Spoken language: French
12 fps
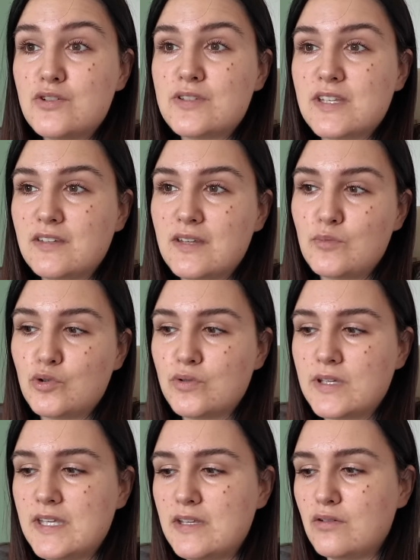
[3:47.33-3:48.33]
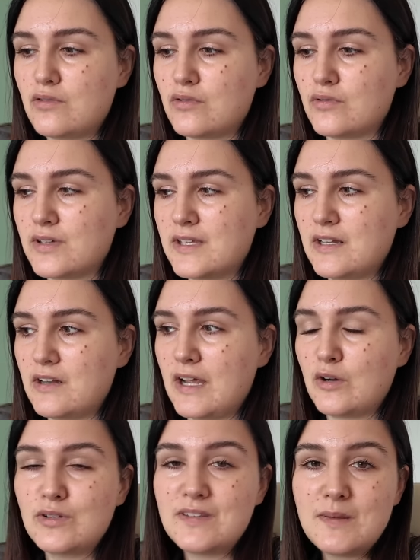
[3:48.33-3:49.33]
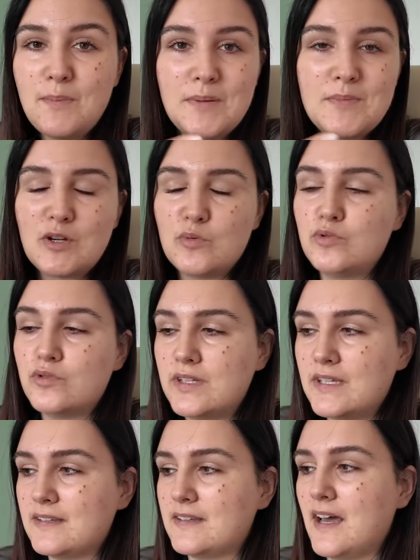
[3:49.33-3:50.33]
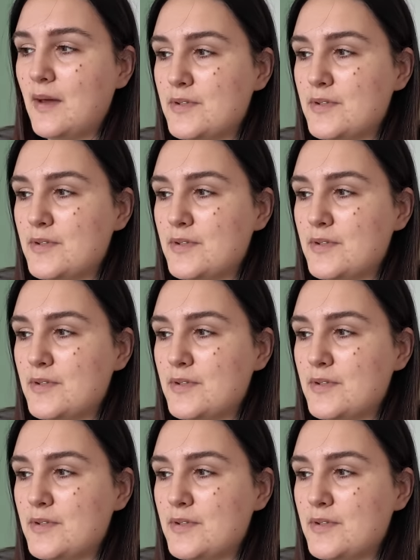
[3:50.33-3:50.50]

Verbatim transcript: Je sais qu'il y en a beaucoup qui, euh, qui la connaissaient pas de ma communauté, etc.